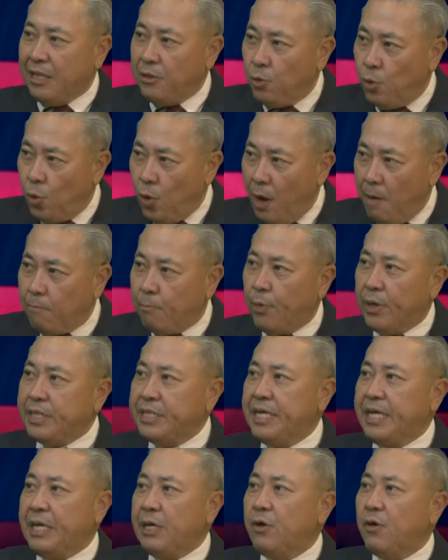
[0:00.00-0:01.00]
ano ho ang
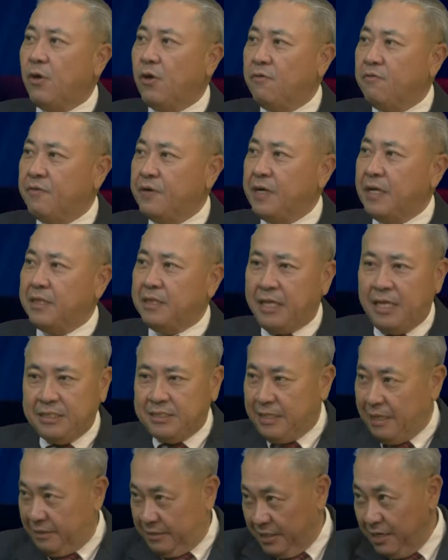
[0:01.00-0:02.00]
pwedeng i-offer ng
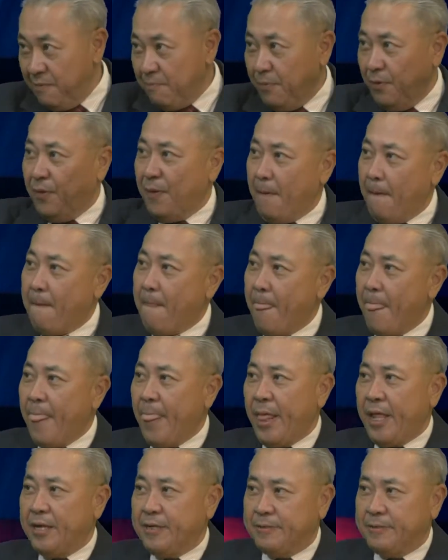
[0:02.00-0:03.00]
TESDA? Sige po. Ganito po, ang